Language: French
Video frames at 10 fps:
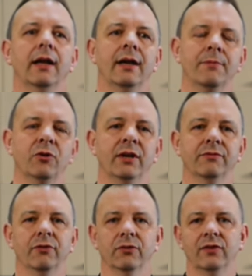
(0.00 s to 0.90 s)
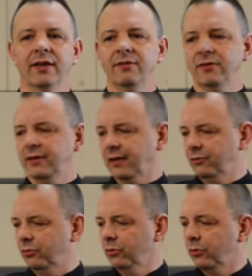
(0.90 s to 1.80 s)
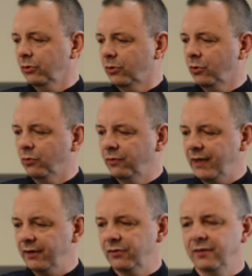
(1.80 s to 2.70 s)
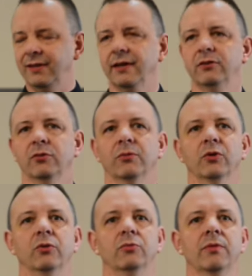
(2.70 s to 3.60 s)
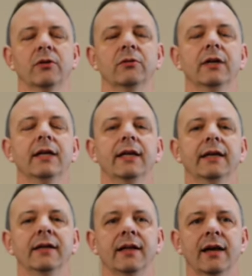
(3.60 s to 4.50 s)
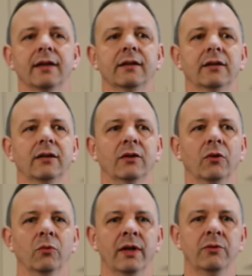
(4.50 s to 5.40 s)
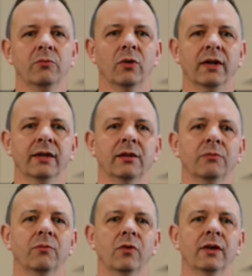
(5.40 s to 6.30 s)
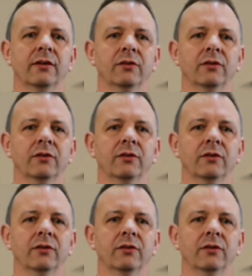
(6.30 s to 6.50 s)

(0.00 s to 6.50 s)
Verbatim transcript: La meringue française, c'est un sucre que l'on verse directement dans nos blancs et là, on a une meringue moins